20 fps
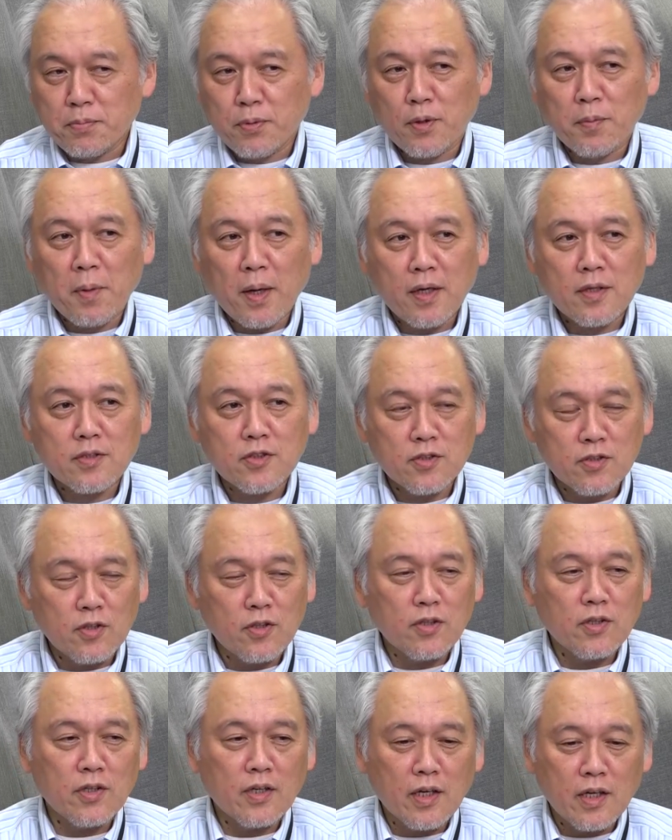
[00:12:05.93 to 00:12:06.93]
プロマックス
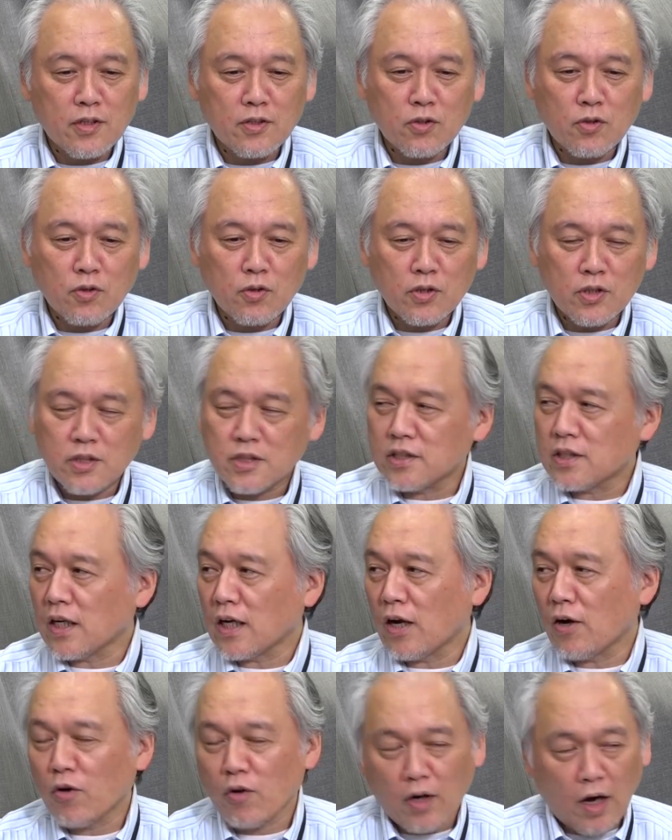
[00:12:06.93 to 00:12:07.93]
の、えっと、1
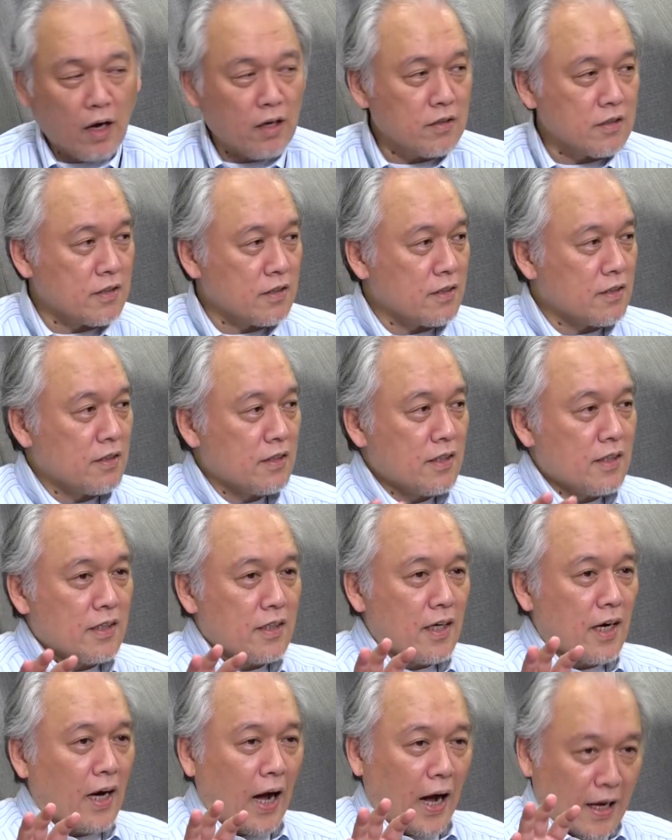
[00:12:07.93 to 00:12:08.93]
テラを買う
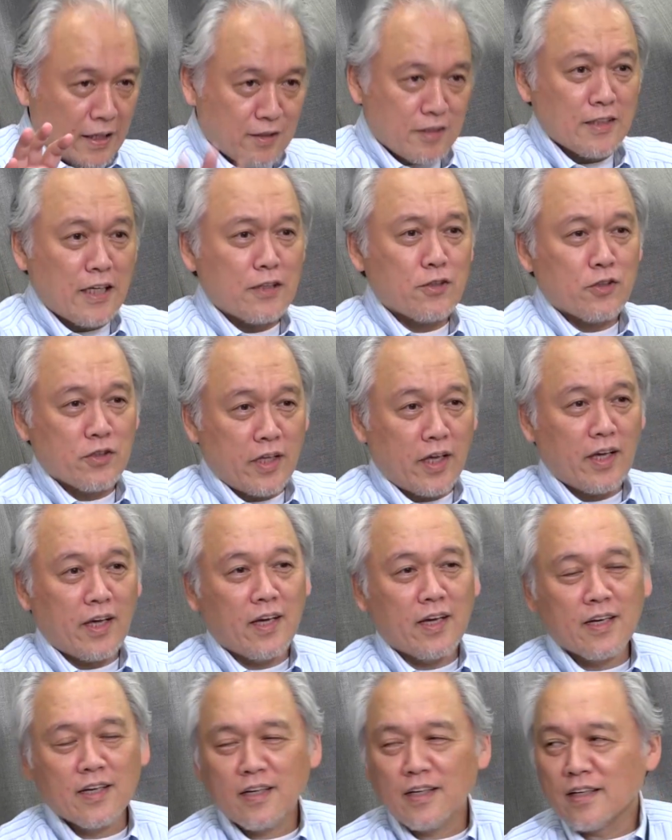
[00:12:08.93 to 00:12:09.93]
はずなので。
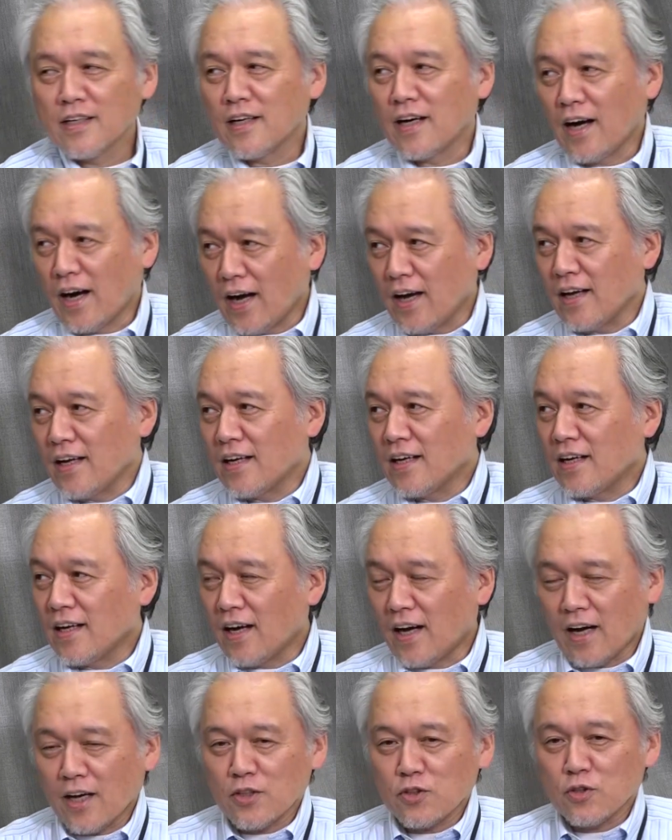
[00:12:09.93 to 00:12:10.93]
はい、
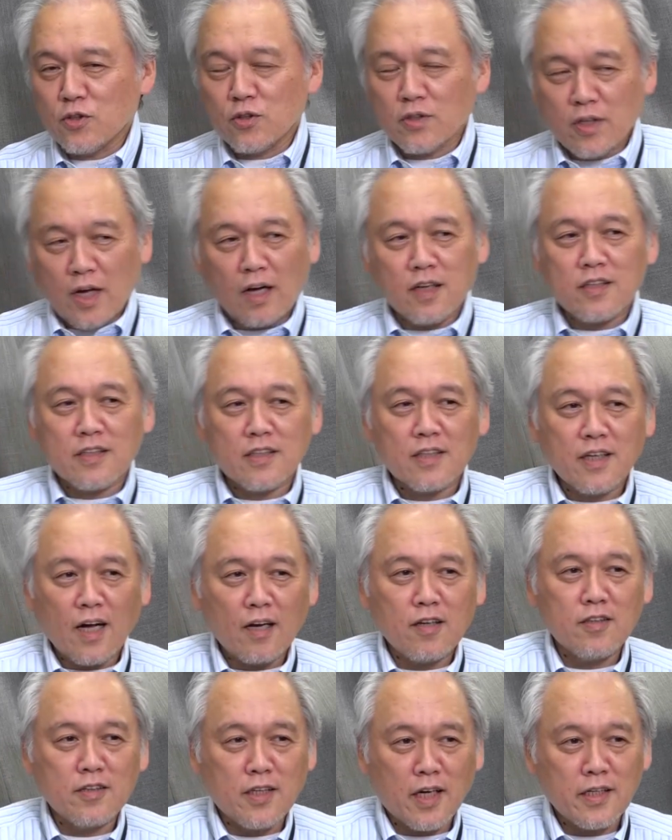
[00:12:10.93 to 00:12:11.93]
あの、
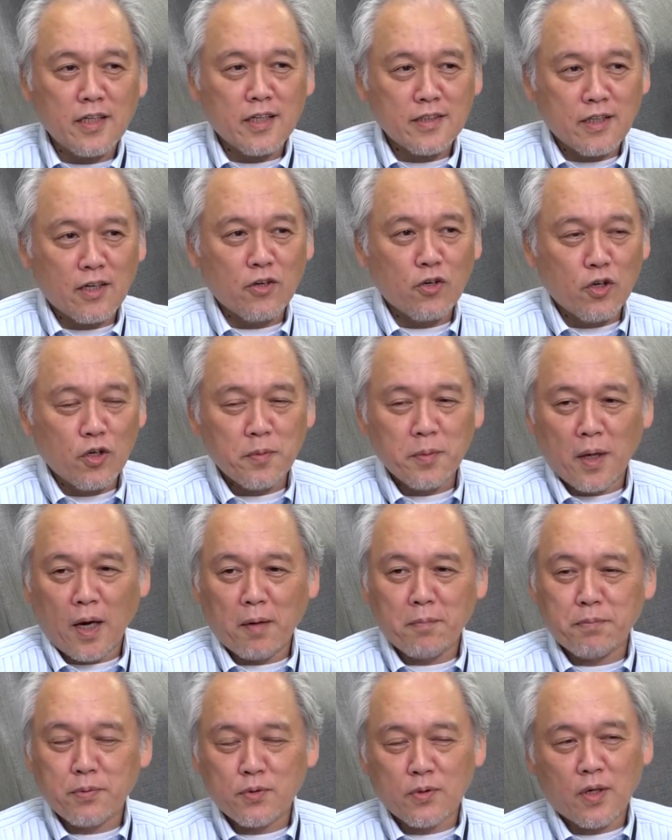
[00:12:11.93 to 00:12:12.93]
各キャリアさんおよび
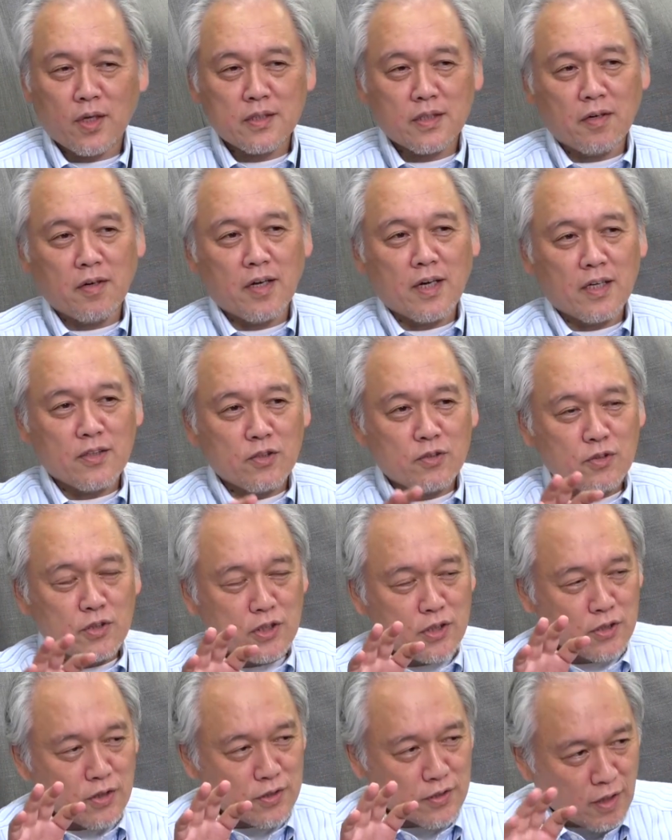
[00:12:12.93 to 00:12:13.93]
アップルの方はあのう
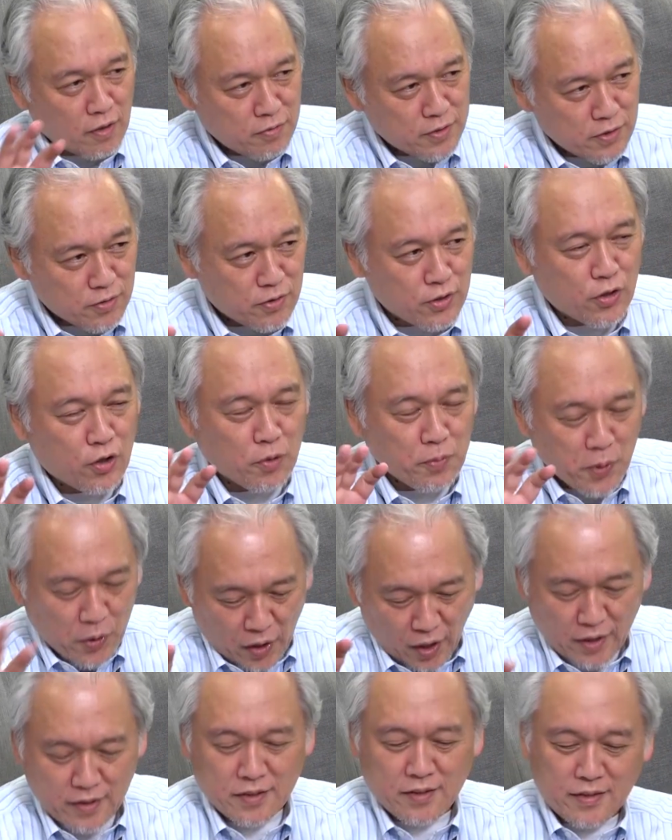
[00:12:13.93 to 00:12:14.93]
ちのスタッフに売り込みを
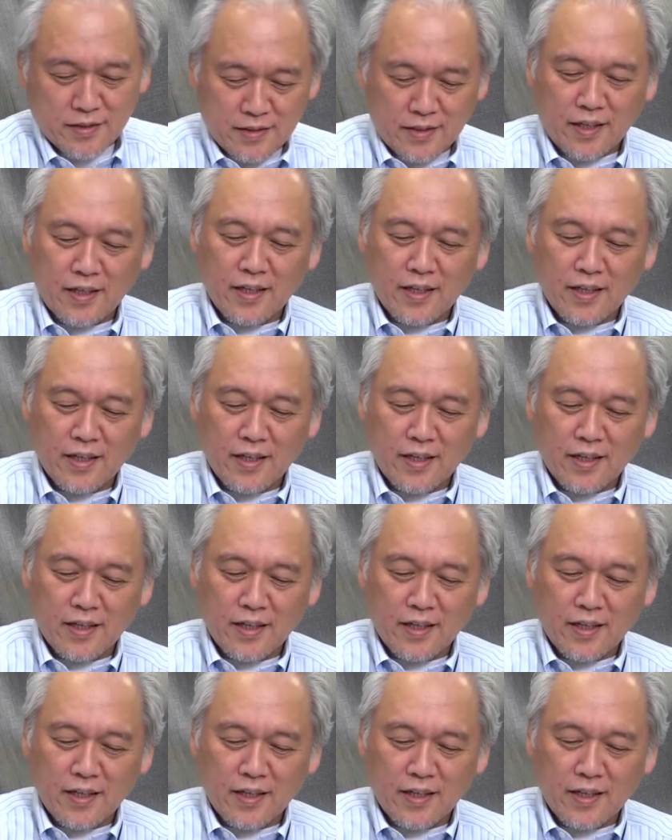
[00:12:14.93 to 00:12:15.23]
かけてください。